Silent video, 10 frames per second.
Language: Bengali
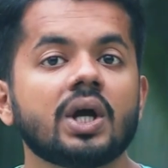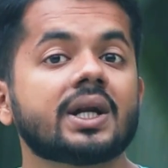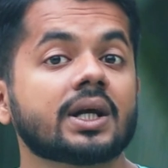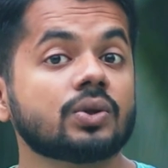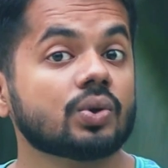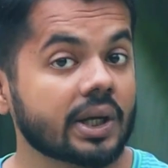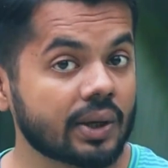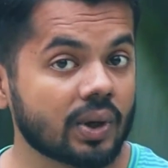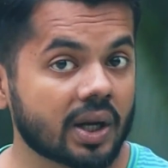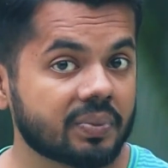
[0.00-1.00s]
এটা কিন্তু
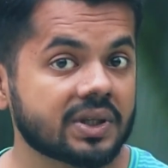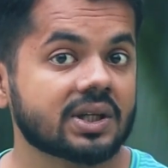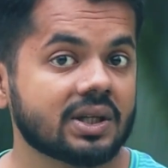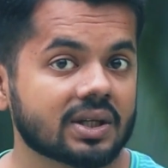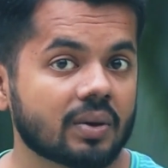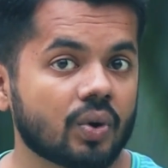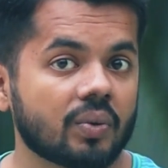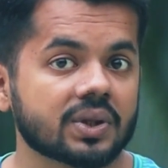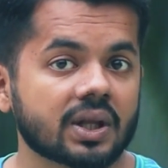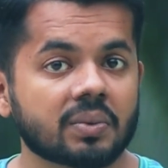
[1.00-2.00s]
রেগুলার বেজে ইনকাম
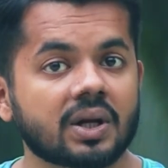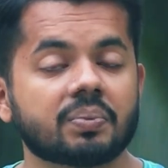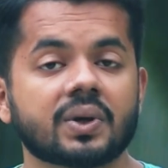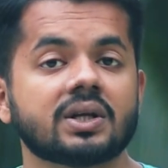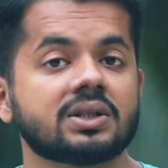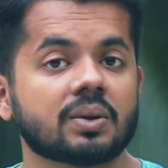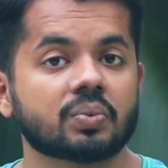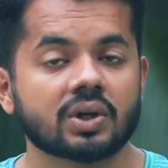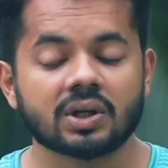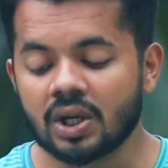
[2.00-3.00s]
হবে তার মানে আপনারা হিসাব
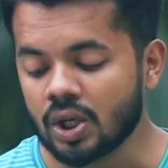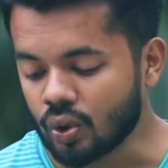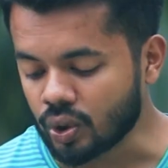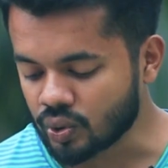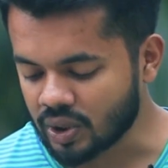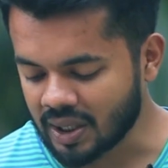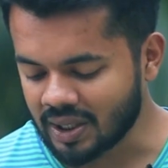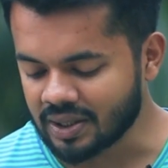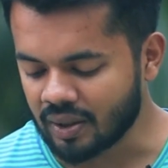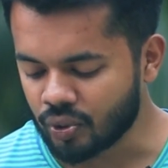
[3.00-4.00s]
করেন কত টাকা
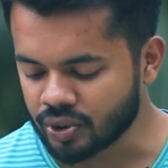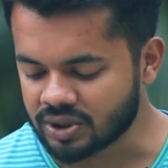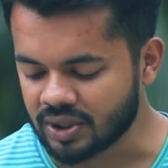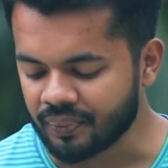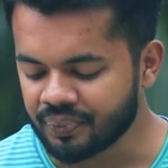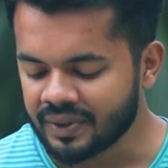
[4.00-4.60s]
ইনকাম হচ্ছে